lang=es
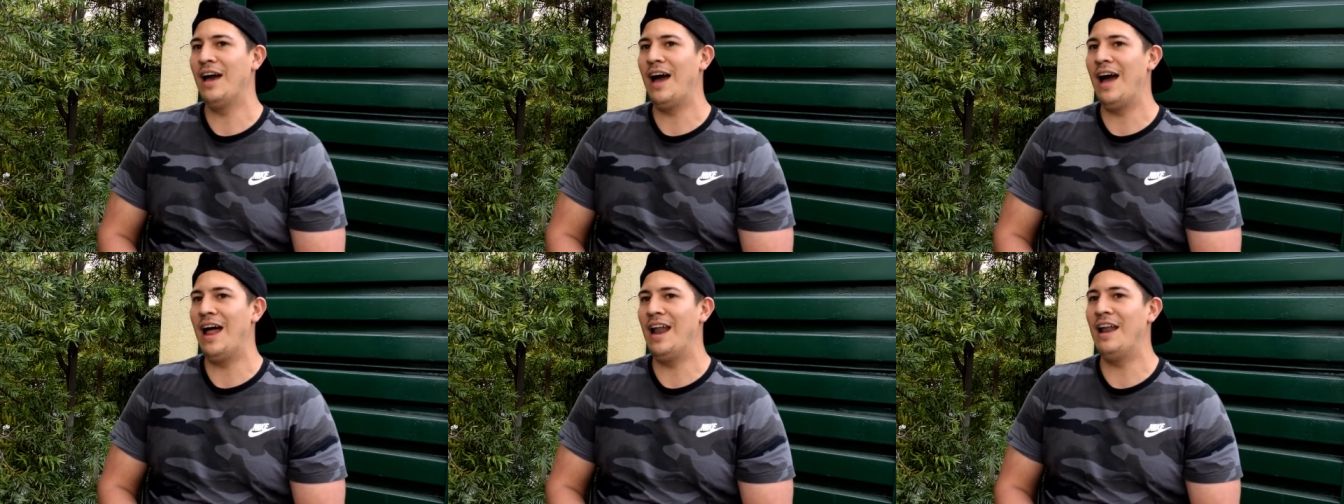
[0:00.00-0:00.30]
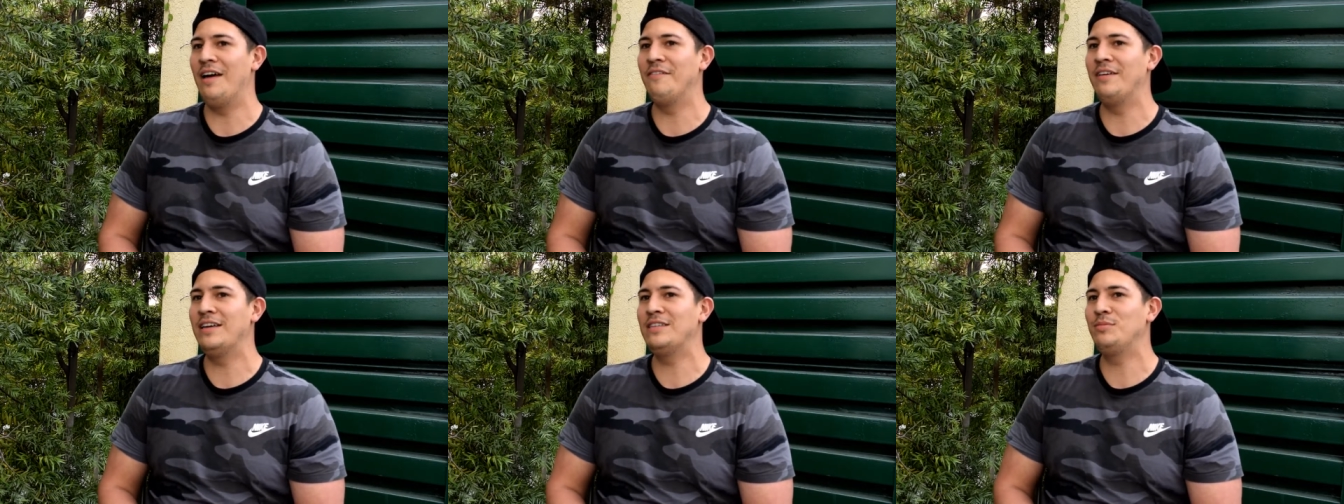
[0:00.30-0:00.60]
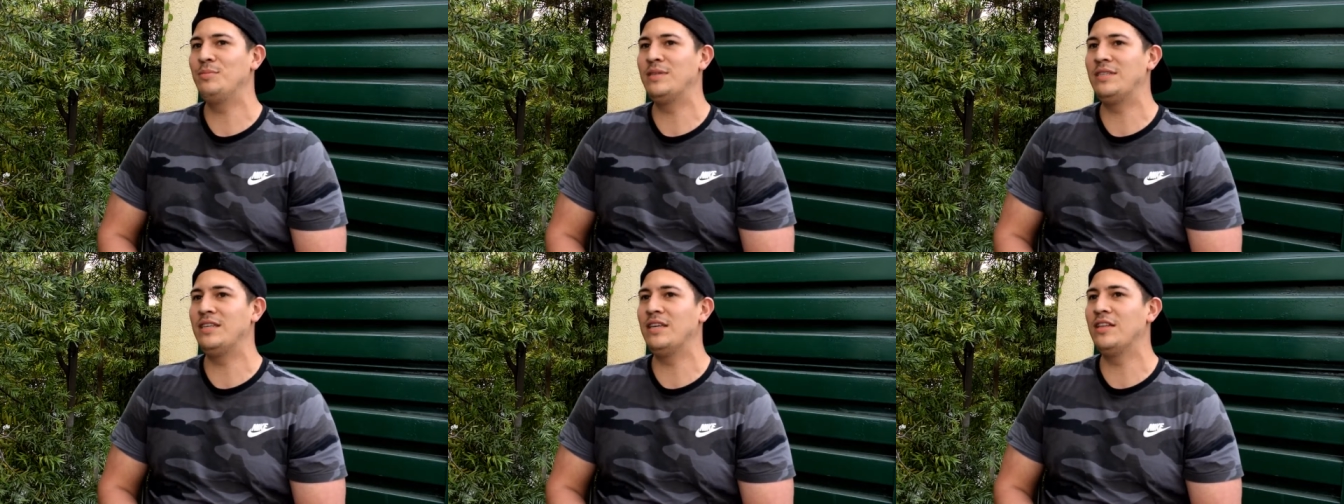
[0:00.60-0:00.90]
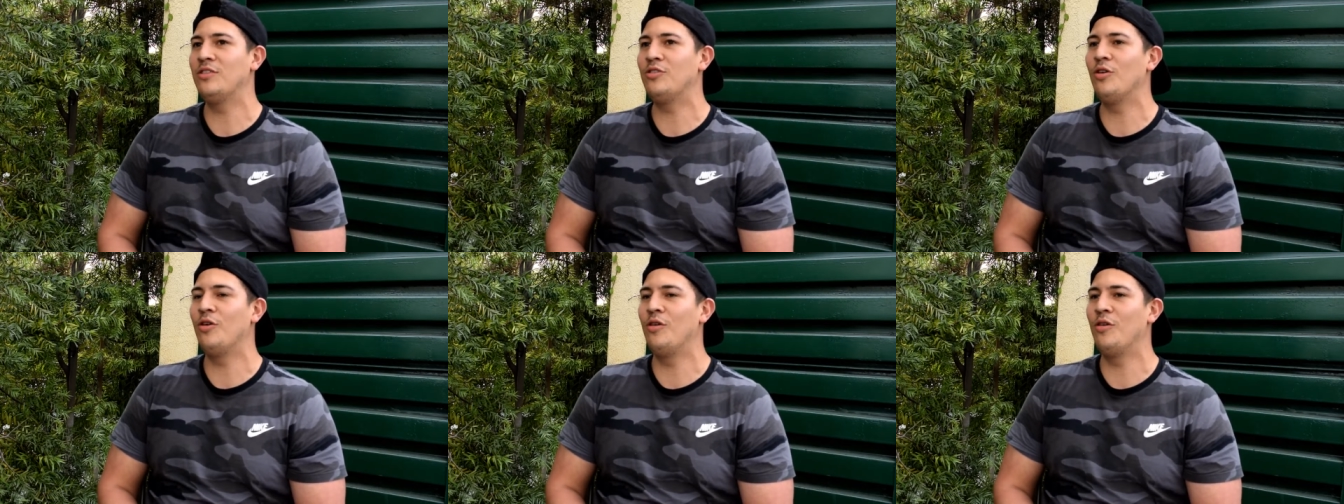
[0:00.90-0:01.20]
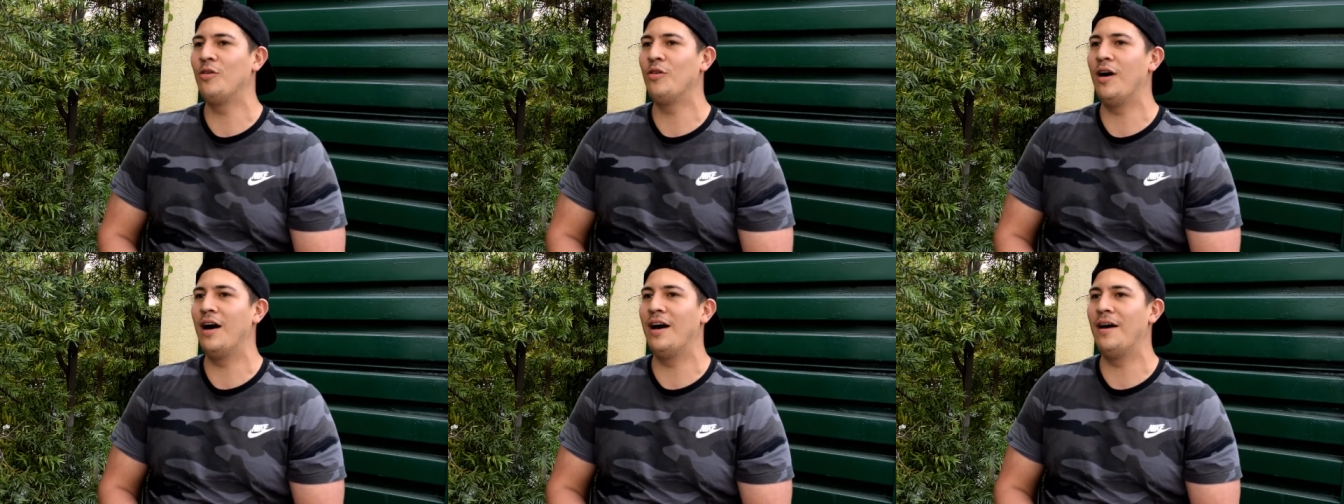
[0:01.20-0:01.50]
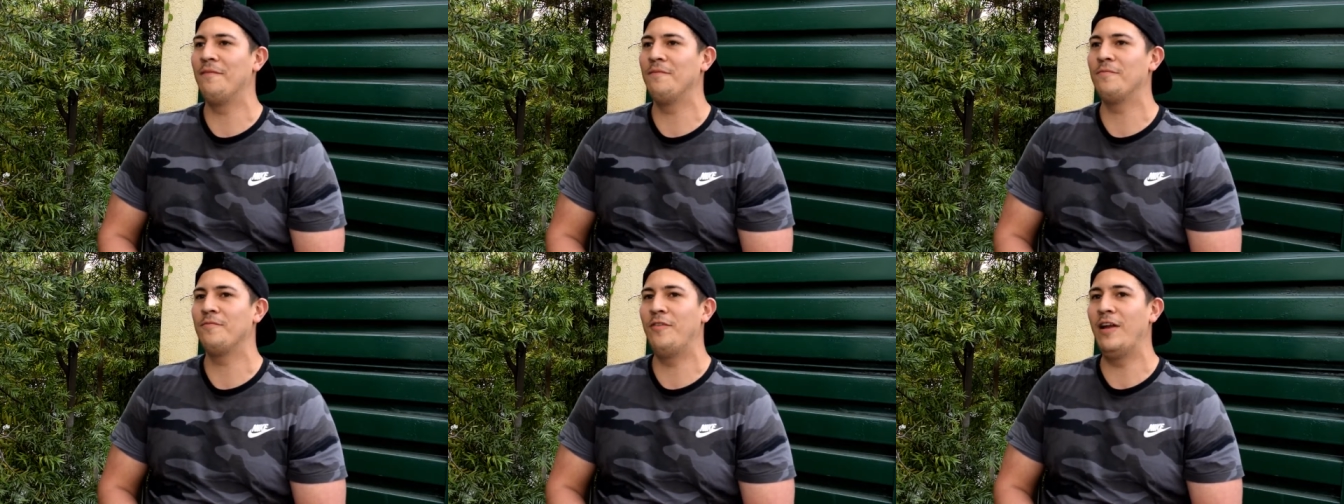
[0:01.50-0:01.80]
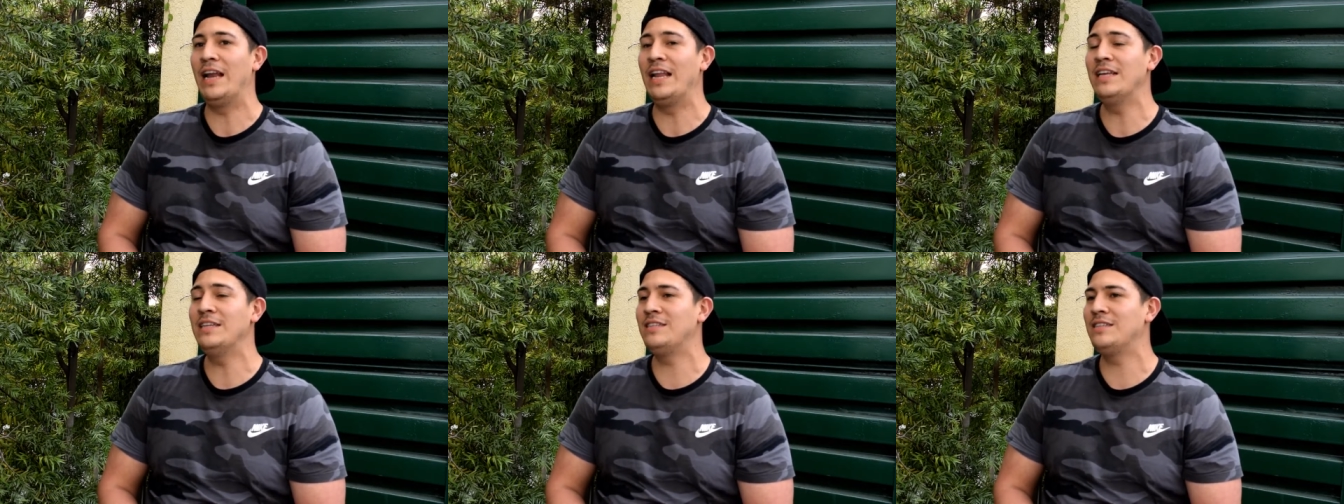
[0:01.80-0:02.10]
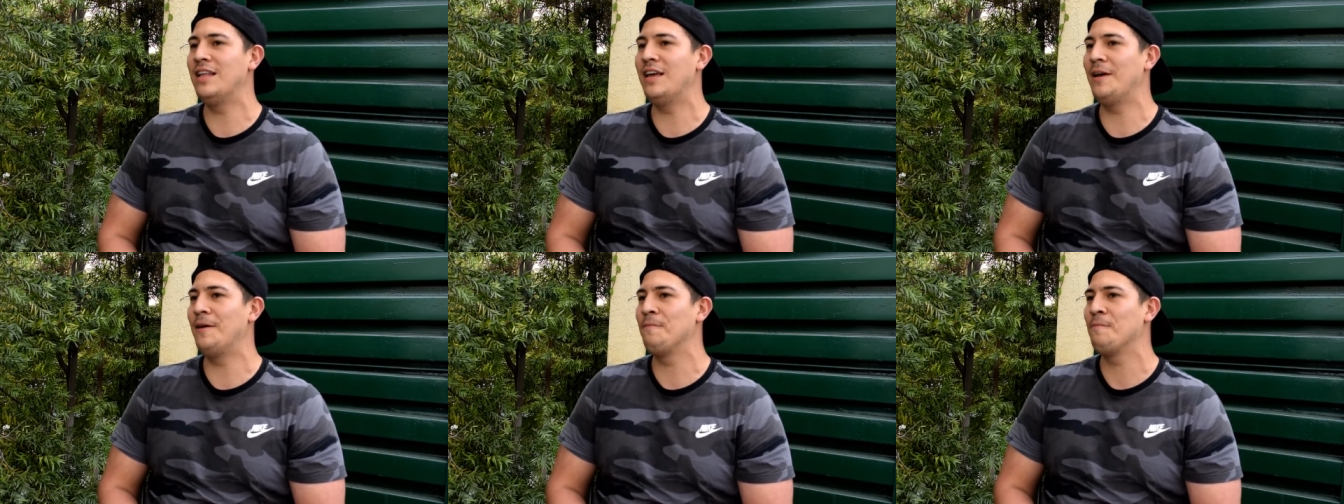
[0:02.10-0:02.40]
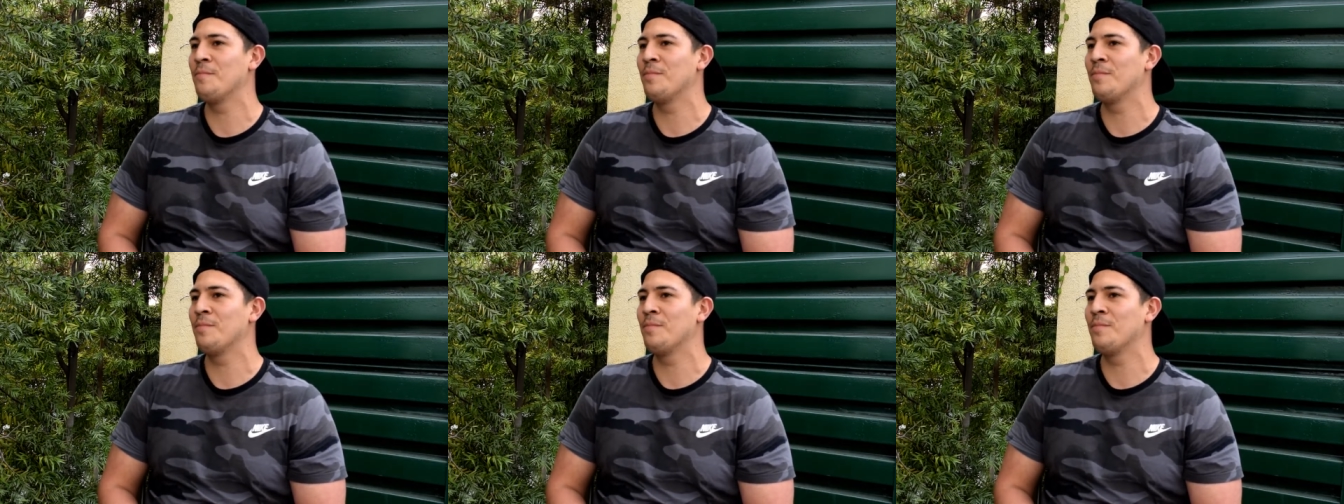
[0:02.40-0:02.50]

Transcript: a la vez me siento feliz de,